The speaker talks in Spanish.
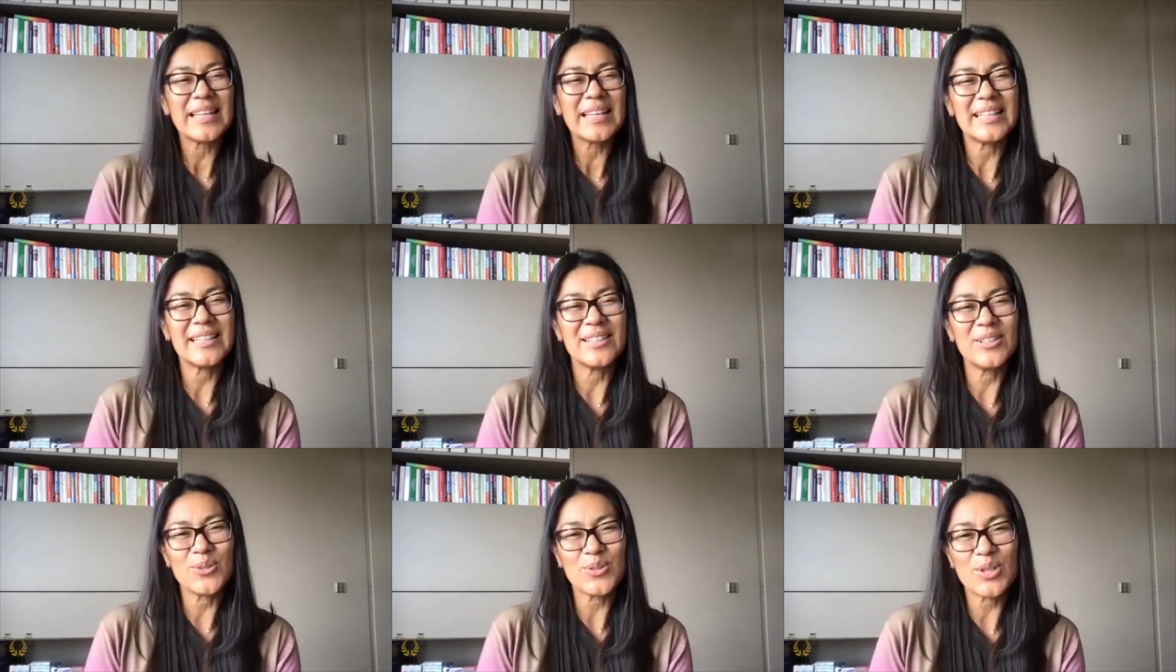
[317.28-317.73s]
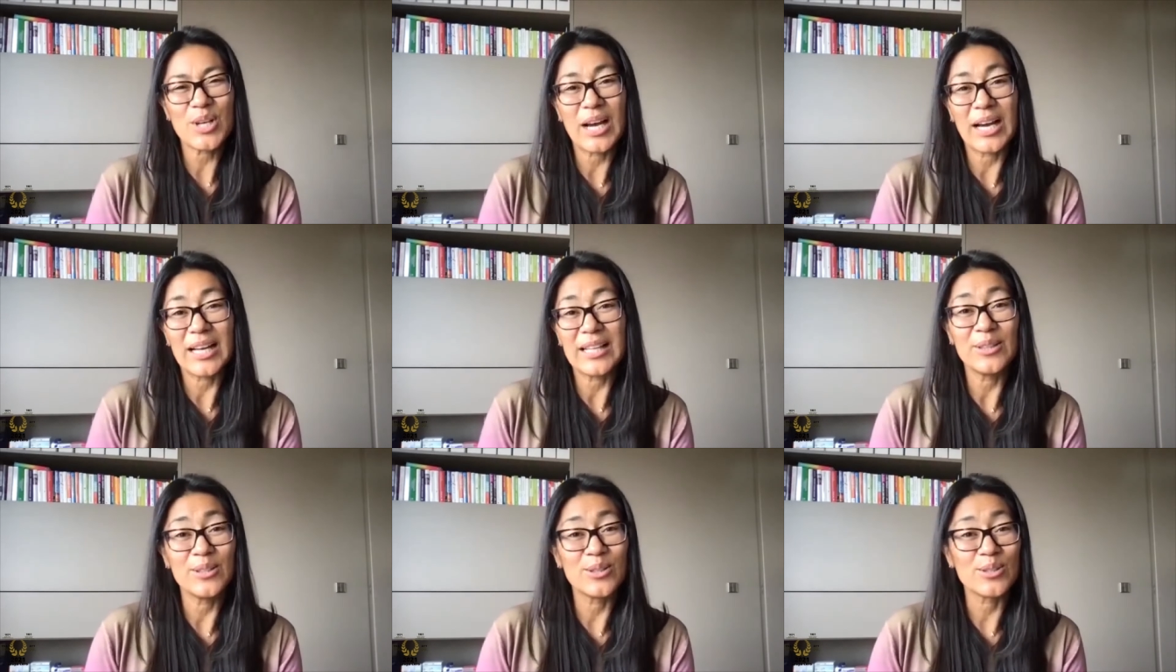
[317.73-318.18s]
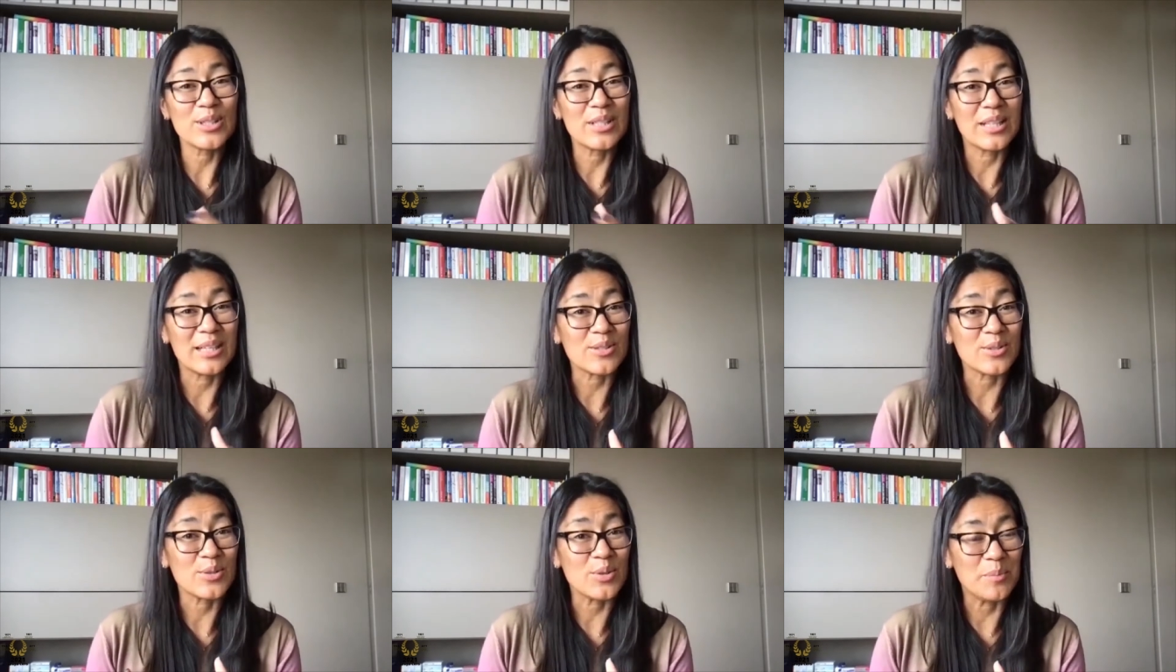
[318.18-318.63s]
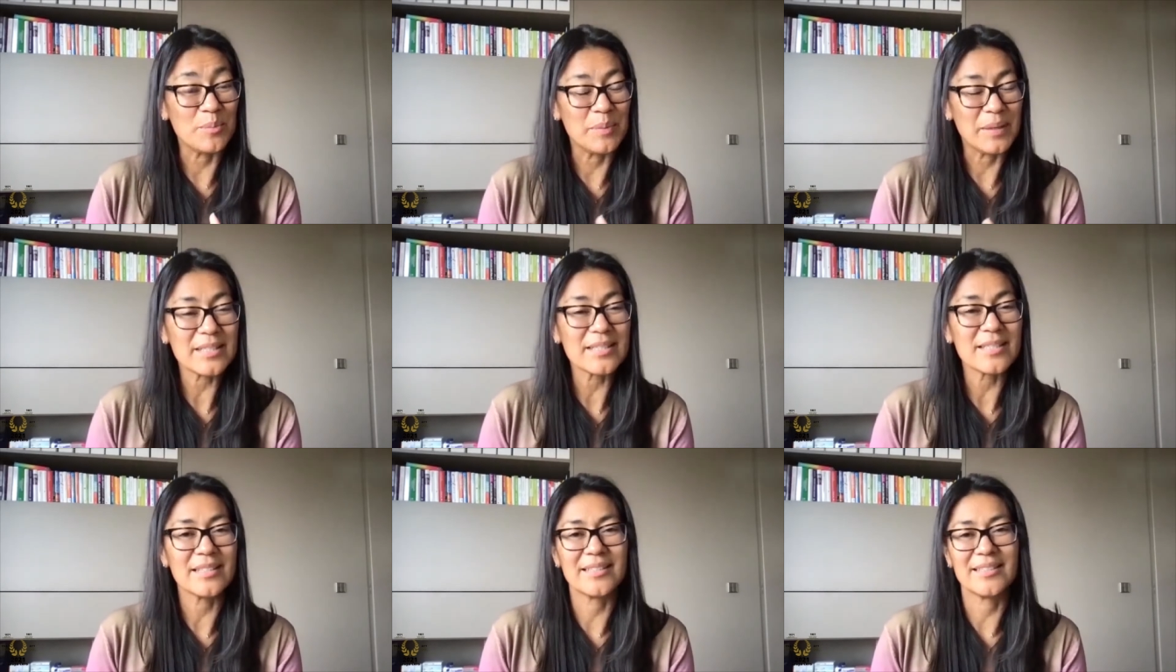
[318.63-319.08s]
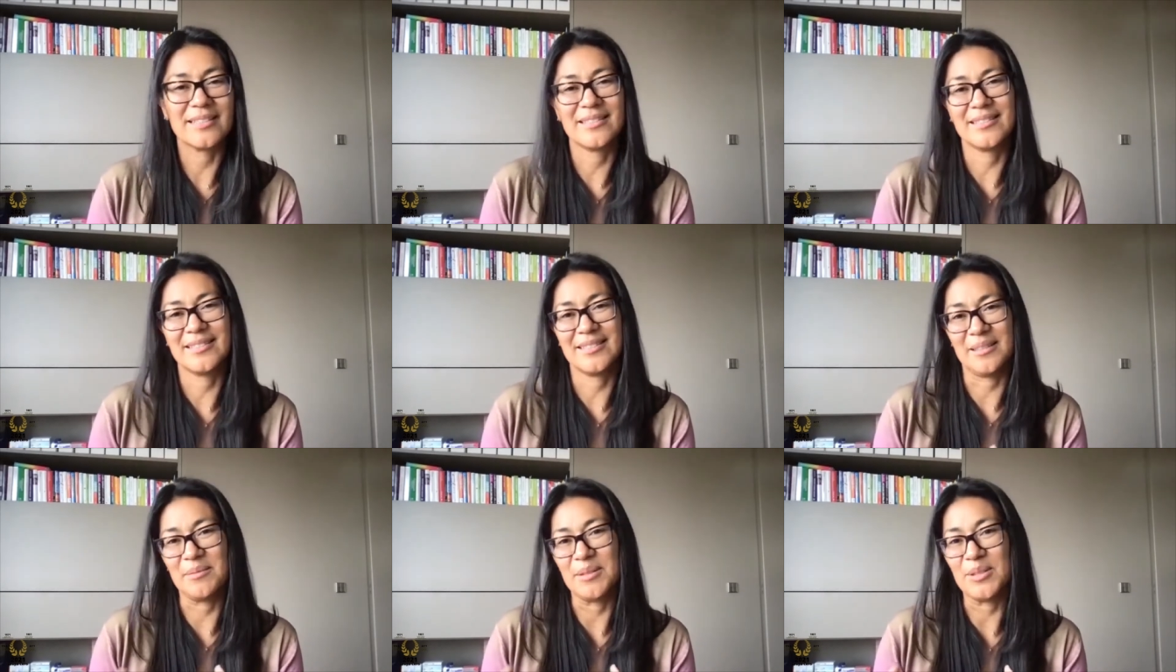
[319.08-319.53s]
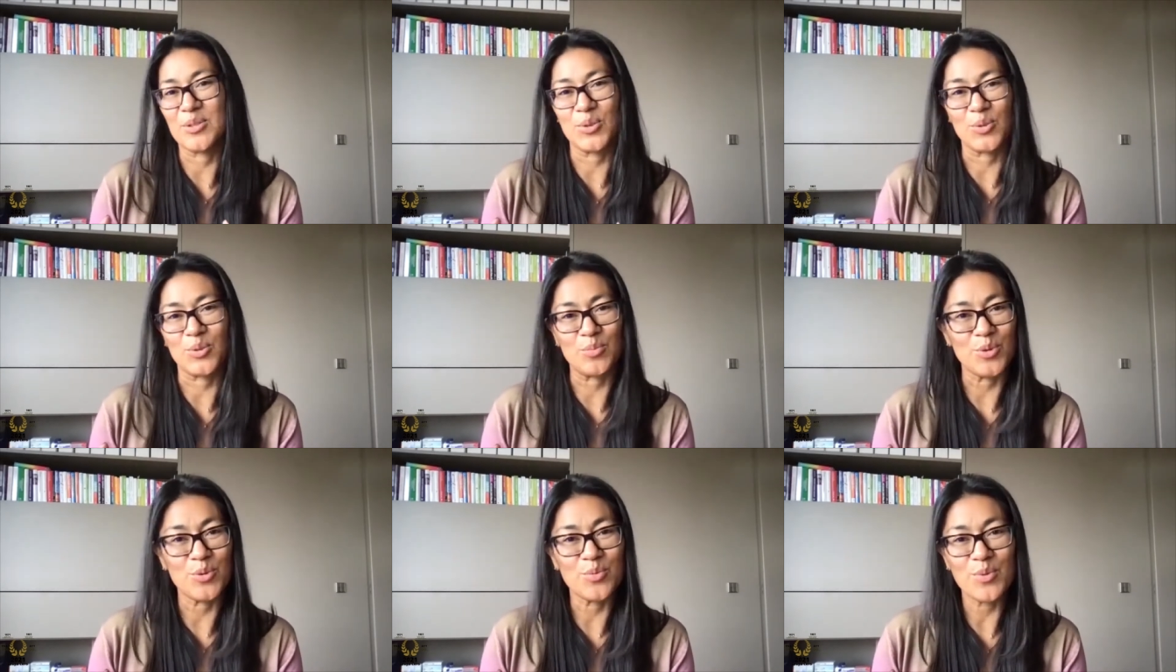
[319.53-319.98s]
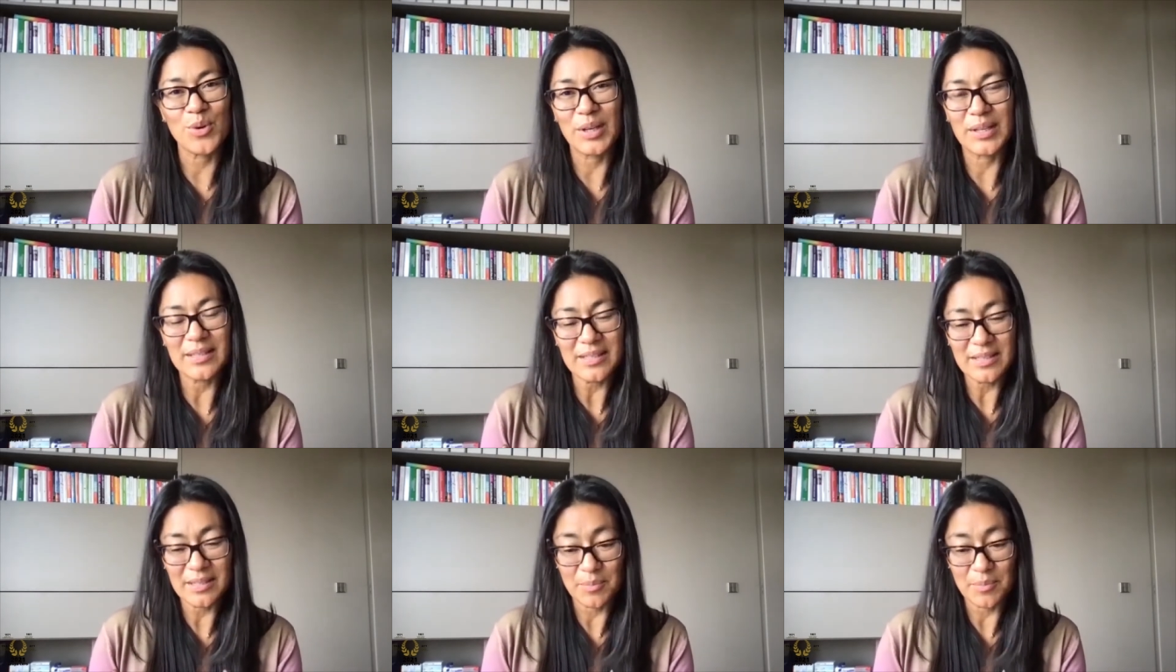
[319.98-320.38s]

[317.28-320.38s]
Los caldos, las sopas también son muy buenas.